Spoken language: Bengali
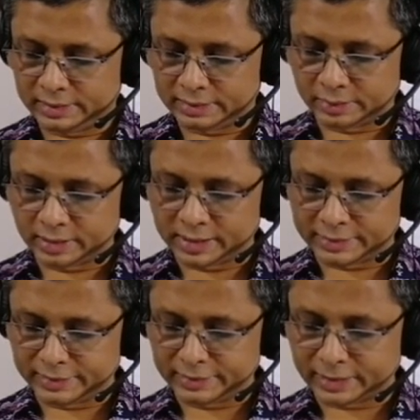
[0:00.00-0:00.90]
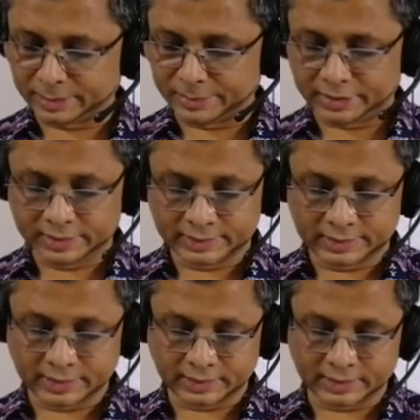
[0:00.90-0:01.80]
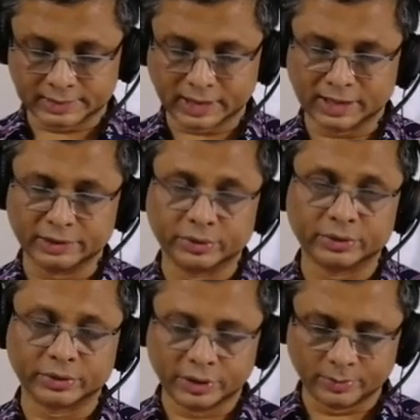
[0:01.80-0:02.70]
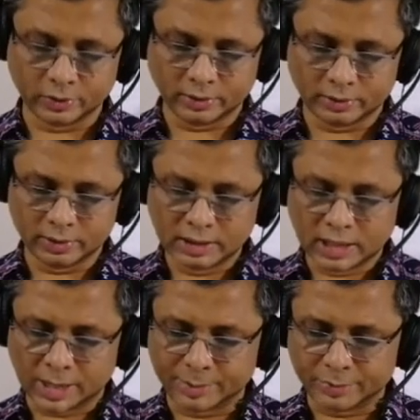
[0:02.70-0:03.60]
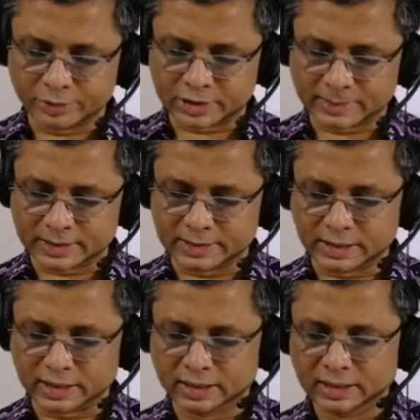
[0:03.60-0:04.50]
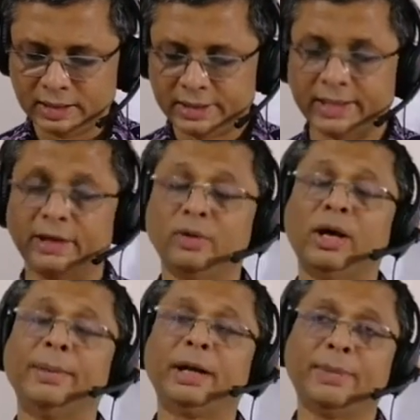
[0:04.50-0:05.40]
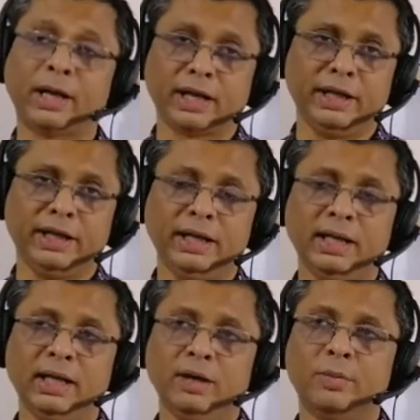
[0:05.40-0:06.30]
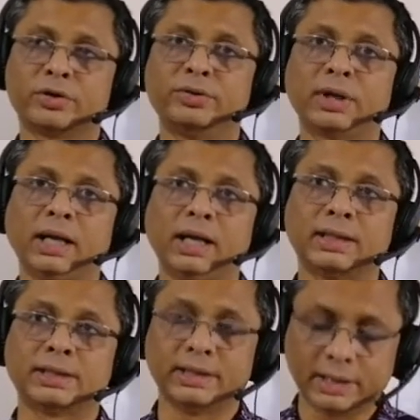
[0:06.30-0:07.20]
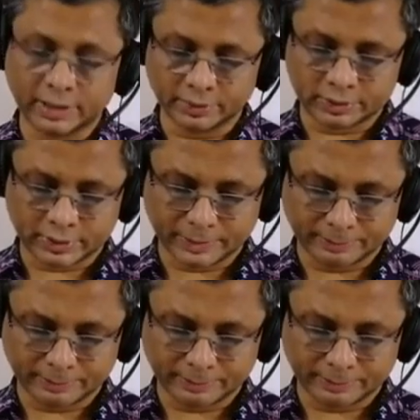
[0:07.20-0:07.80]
সো লেট ইন কামিং সেট দ্য জায়েন্ট দত্তটি বলল আমি বুঝতে পারছি না কেন আমার বাগানে বসন্তকাল আসতে দেরি হচ্ছে